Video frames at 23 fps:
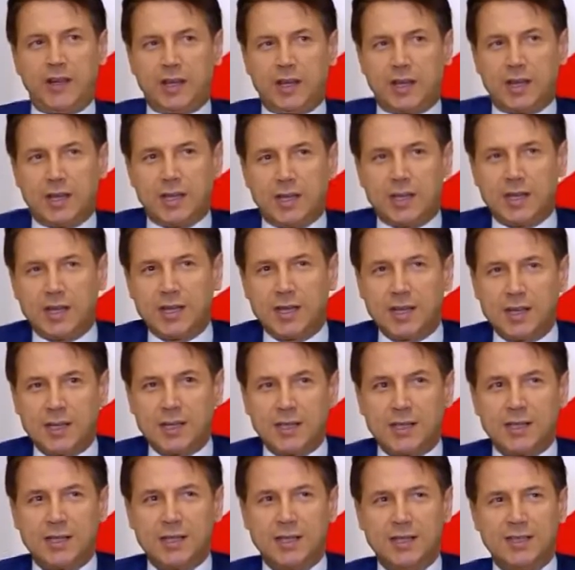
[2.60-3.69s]
Sì, eh,
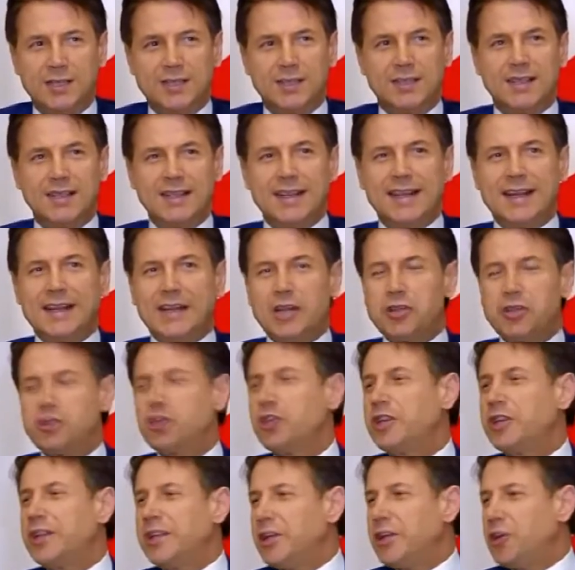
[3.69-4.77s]
le
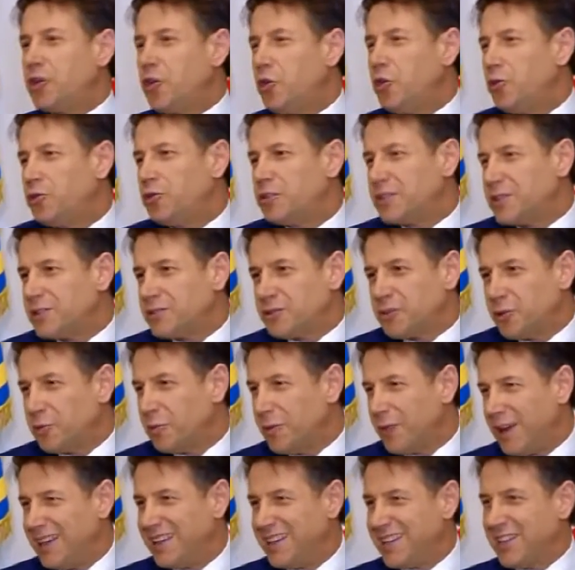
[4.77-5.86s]
ragioni dell'incontro, incontri,
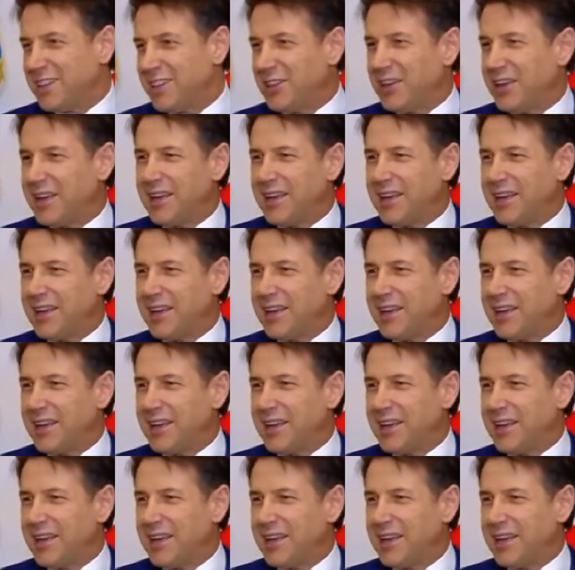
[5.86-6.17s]
insomma,